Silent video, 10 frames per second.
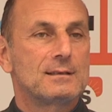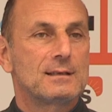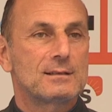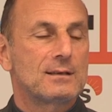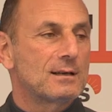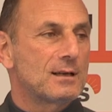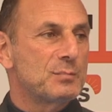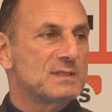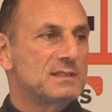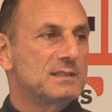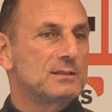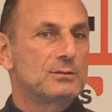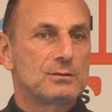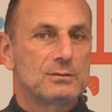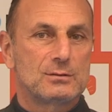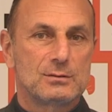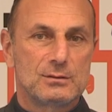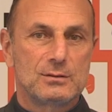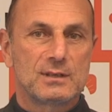d'être en capacité de,